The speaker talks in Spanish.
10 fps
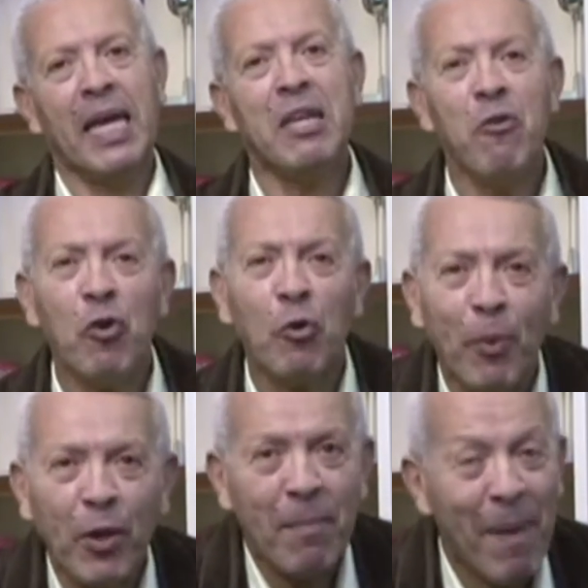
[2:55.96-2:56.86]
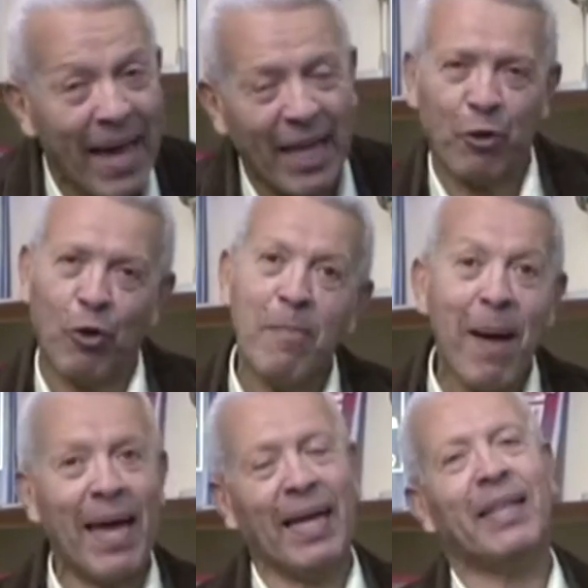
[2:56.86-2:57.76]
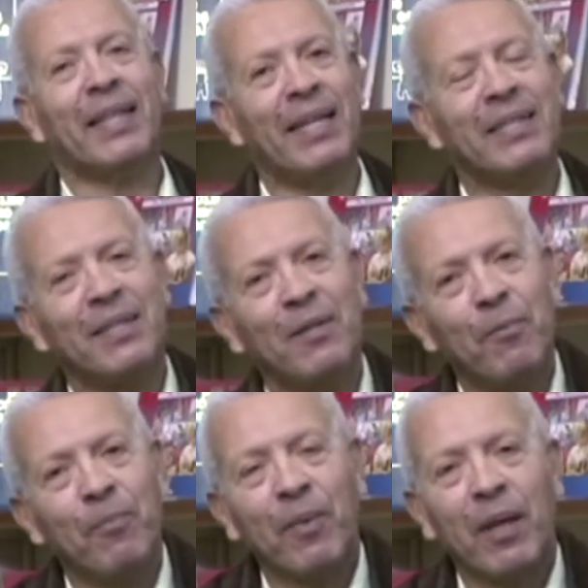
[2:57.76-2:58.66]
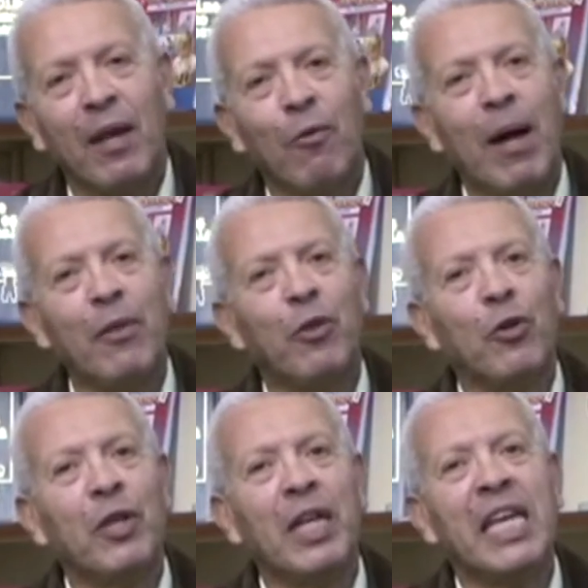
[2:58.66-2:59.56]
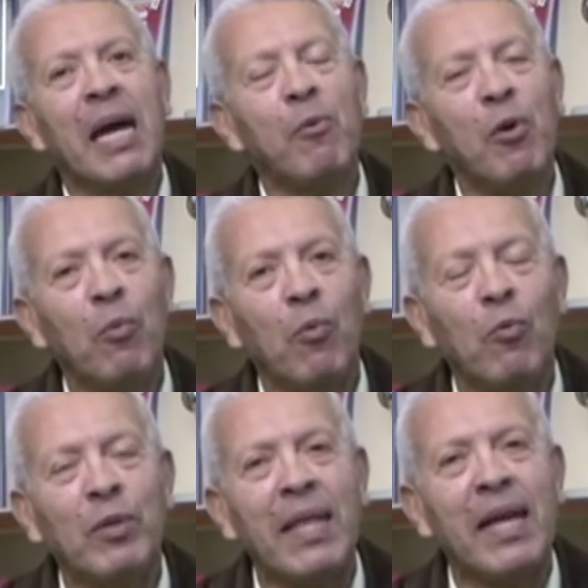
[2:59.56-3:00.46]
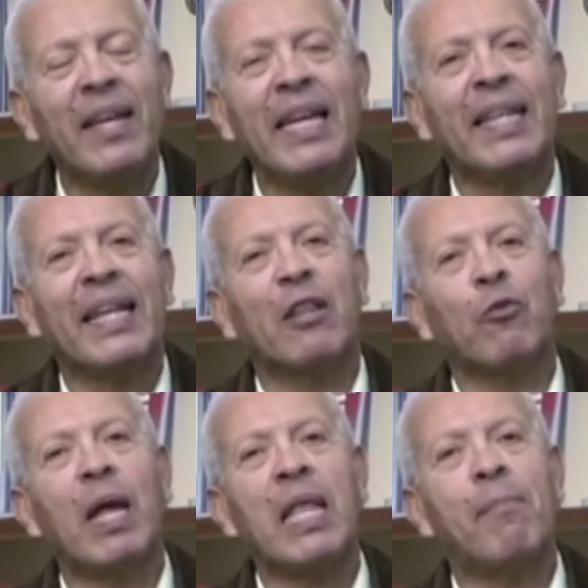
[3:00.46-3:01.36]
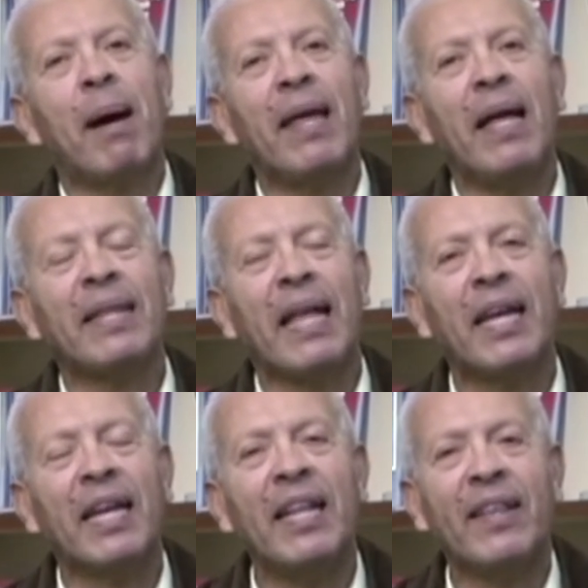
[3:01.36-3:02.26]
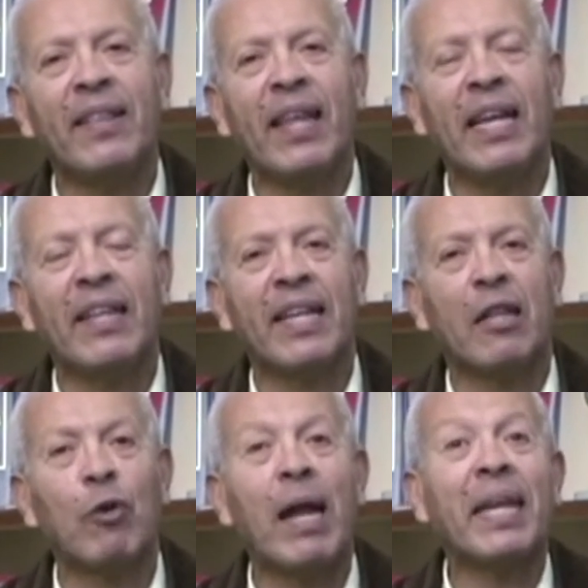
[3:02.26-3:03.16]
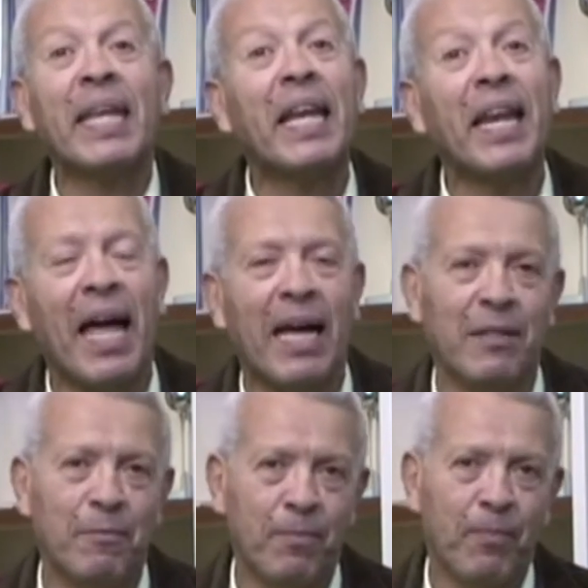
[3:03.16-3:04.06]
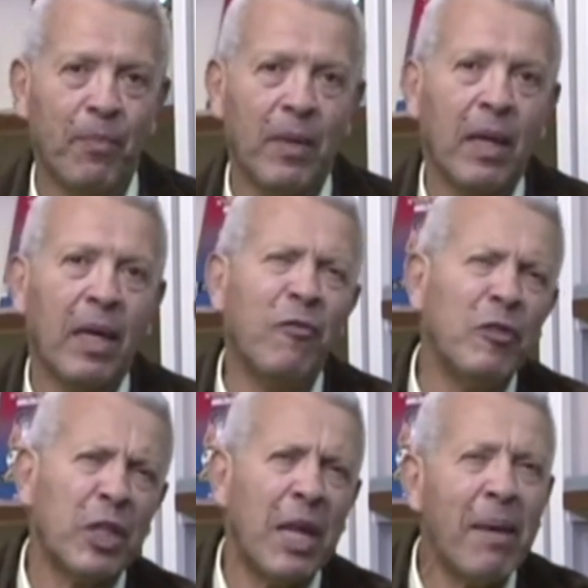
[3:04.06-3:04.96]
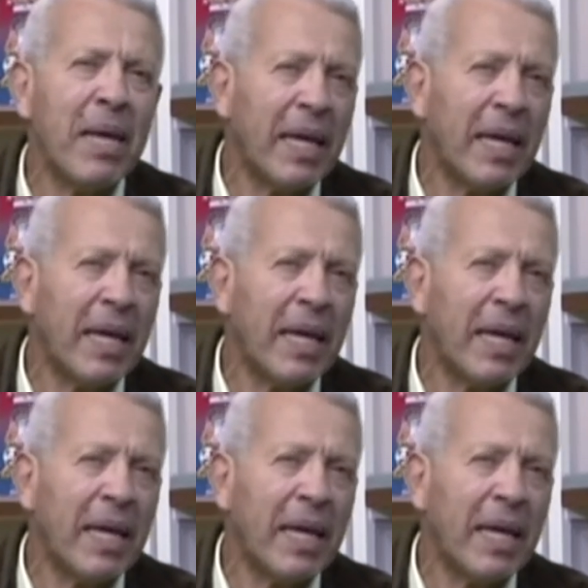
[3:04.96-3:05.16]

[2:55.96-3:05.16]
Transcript: Y un grupo de maestros y maestras, cuando dirigíamos un taller de literatura llamada Taller de Literatura Ricky Ran, que funcionaba en